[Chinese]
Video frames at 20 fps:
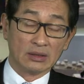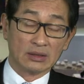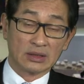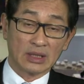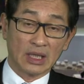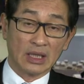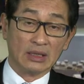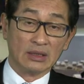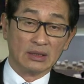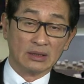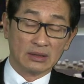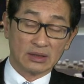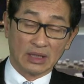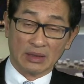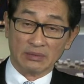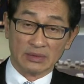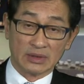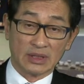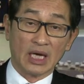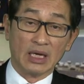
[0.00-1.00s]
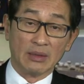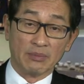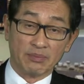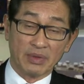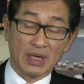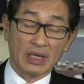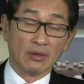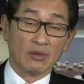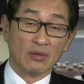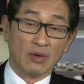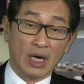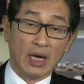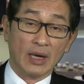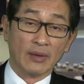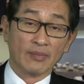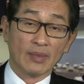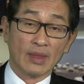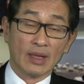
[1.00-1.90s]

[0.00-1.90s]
在等待变化。